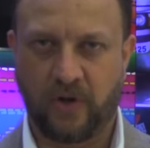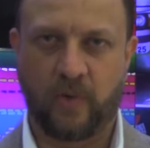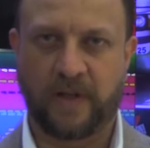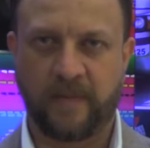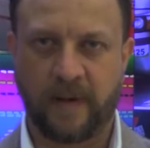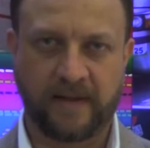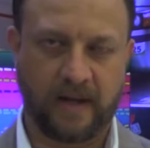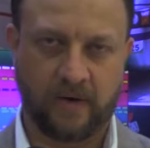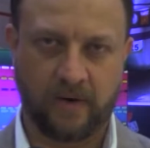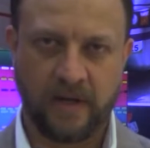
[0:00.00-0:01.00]
todo
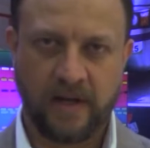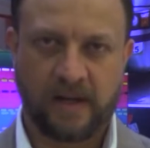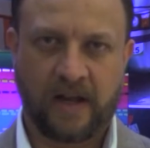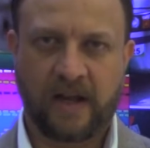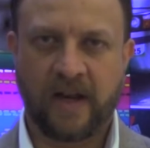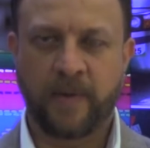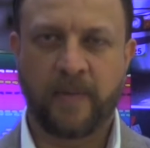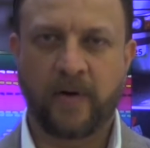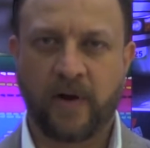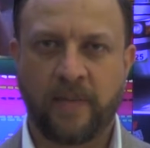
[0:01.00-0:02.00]
guatemalteco, que
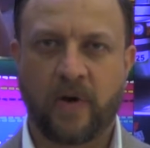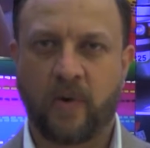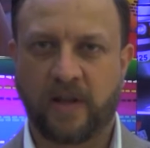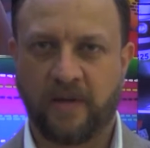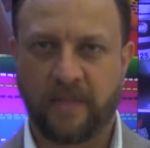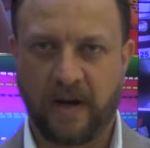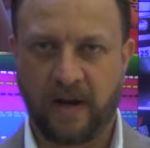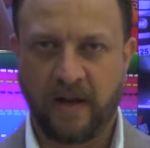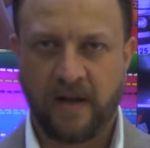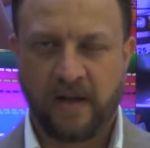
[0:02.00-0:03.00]
queremos ver una mejor
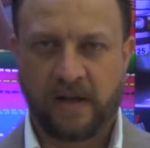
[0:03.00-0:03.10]
Guatemala.